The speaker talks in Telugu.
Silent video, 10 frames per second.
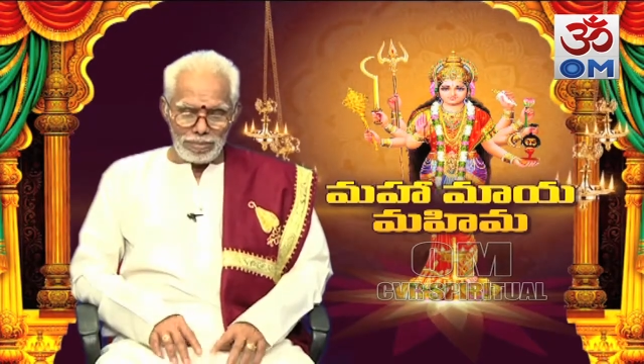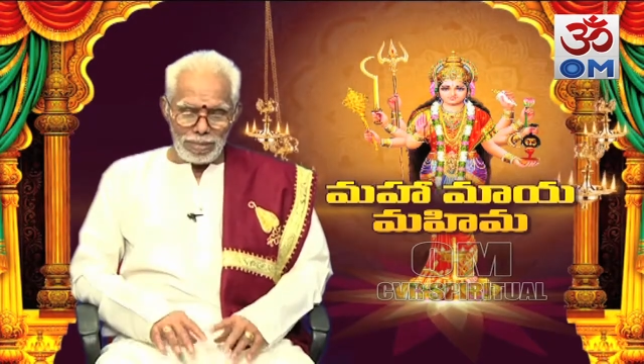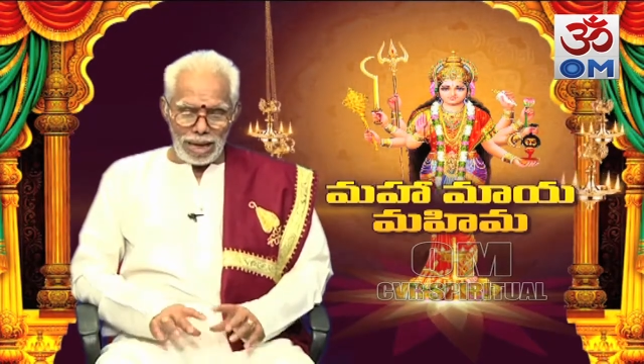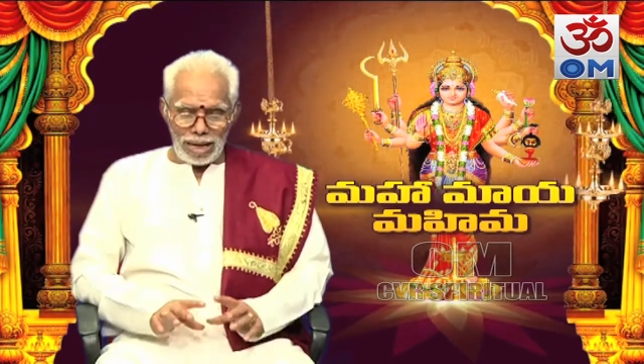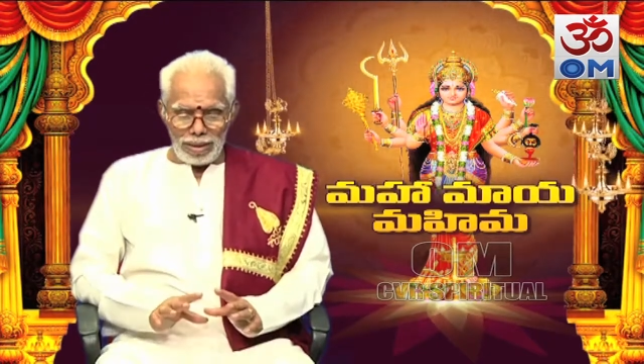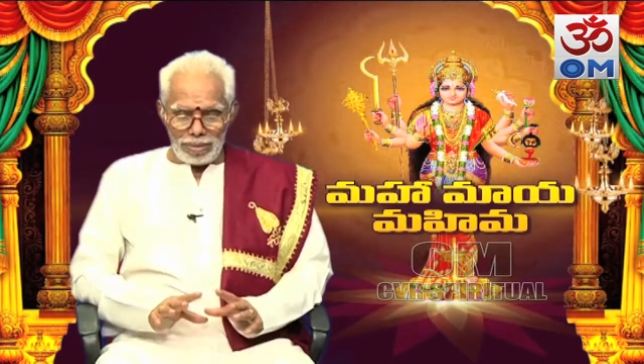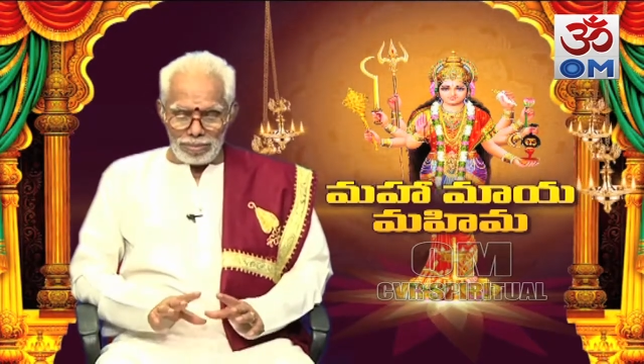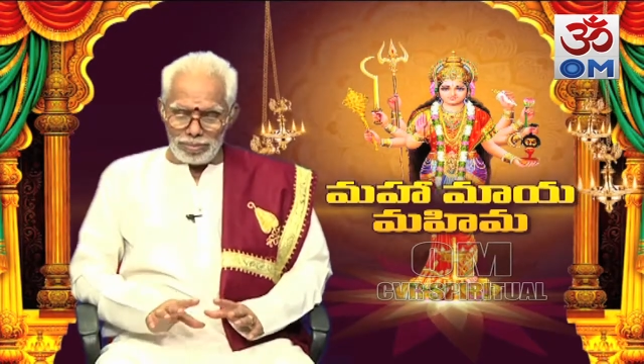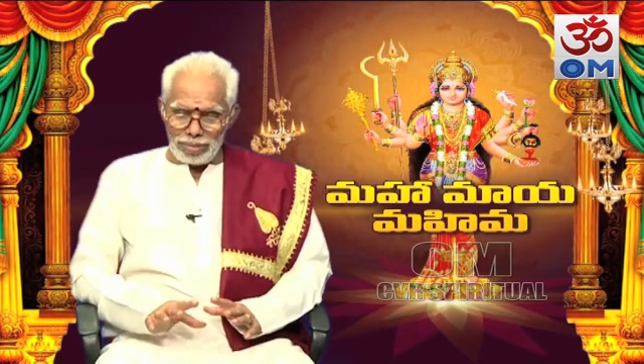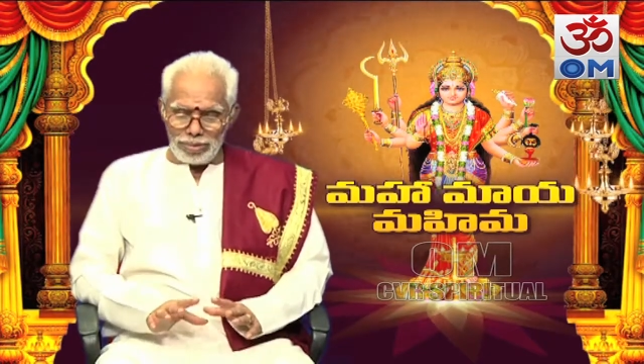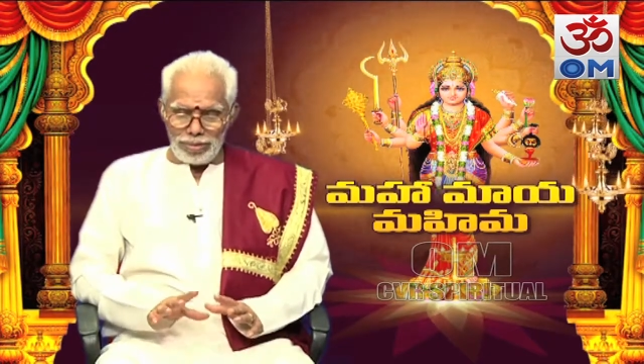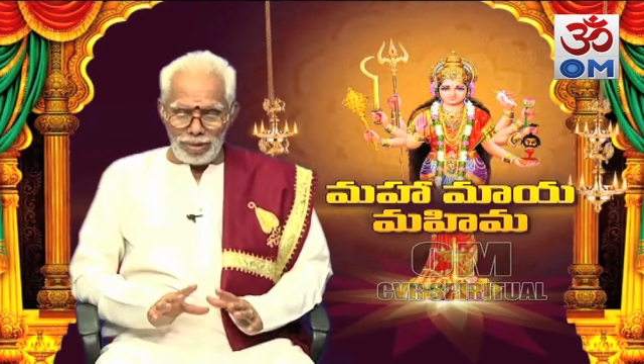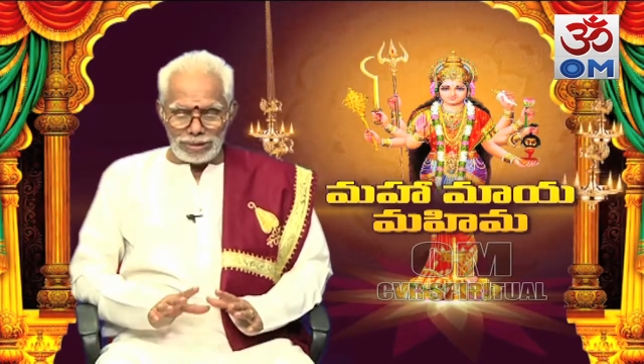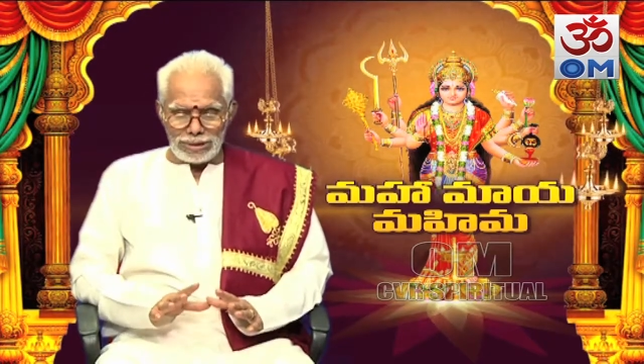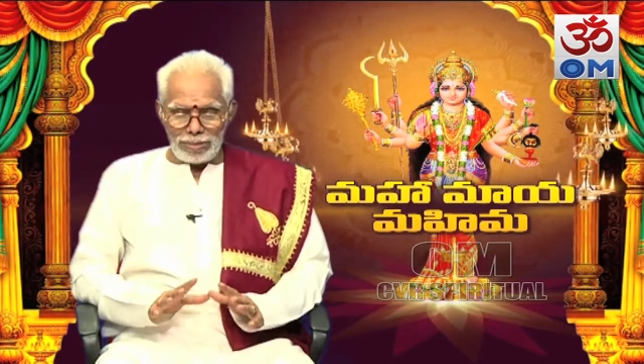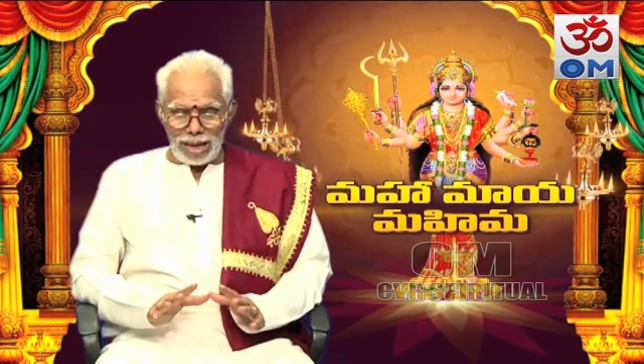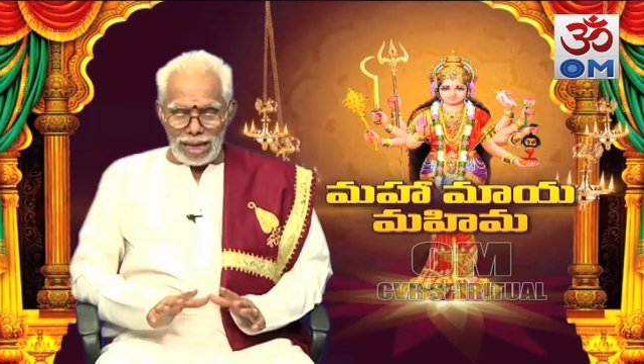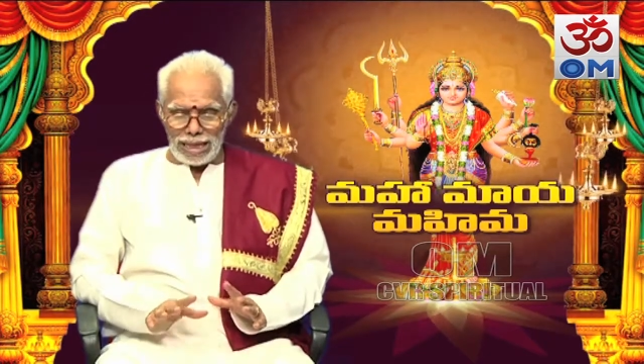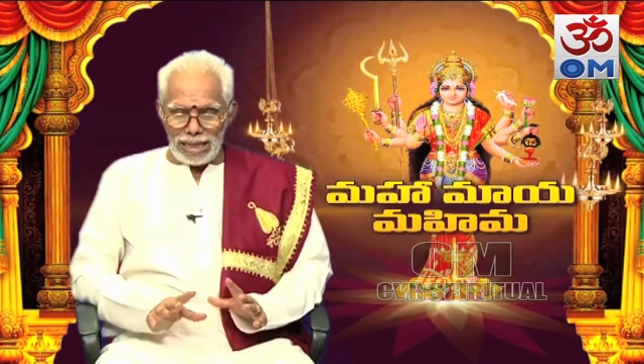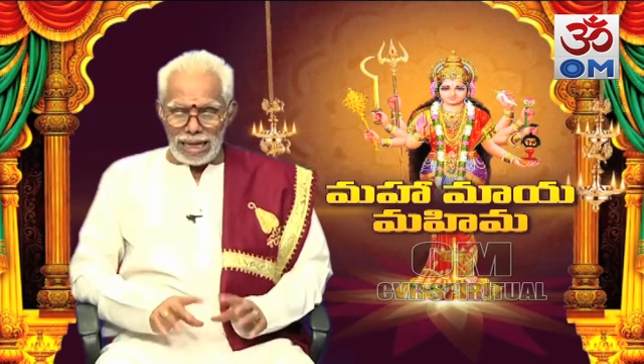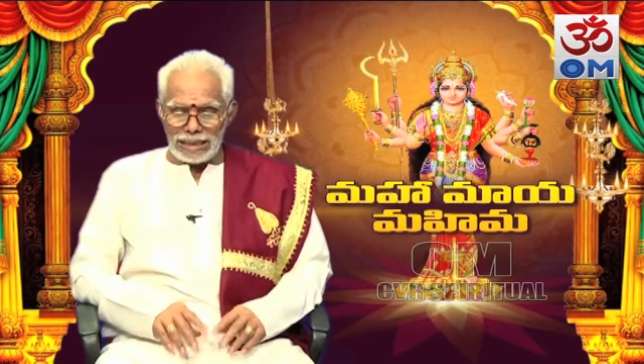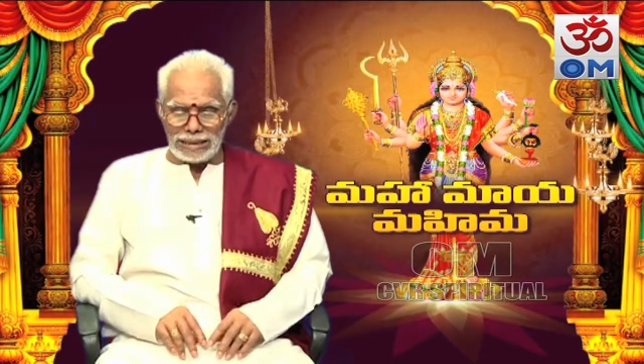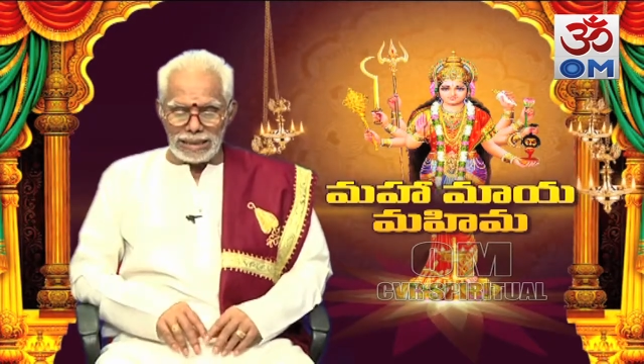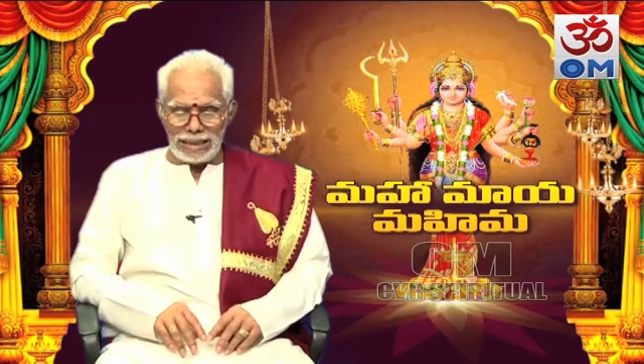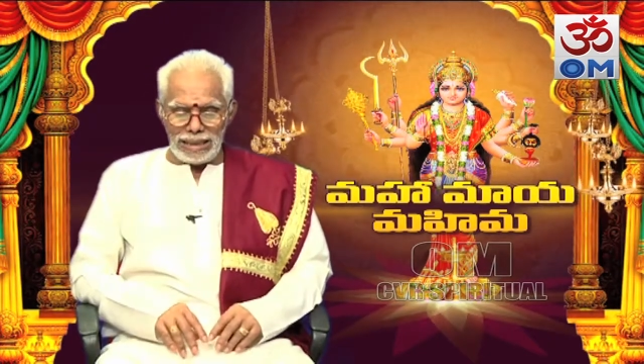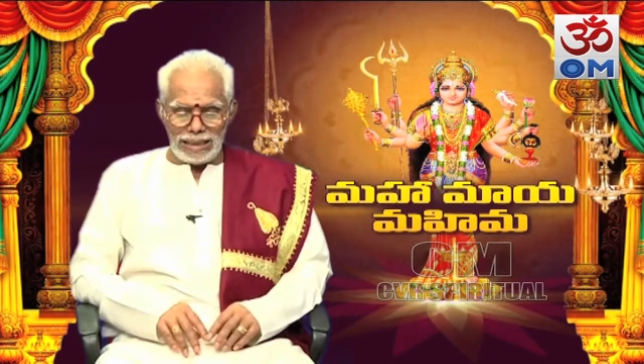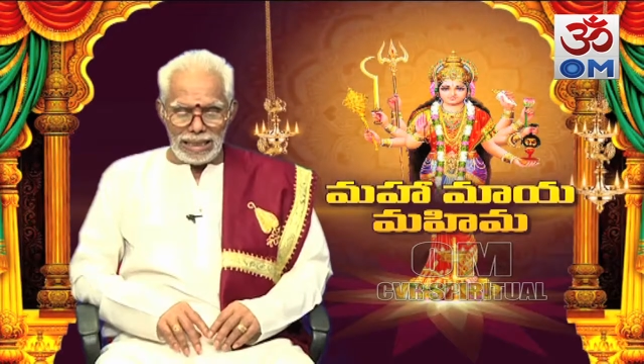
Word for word: బాగా వ్యవస్థ బాగానే నడిచేది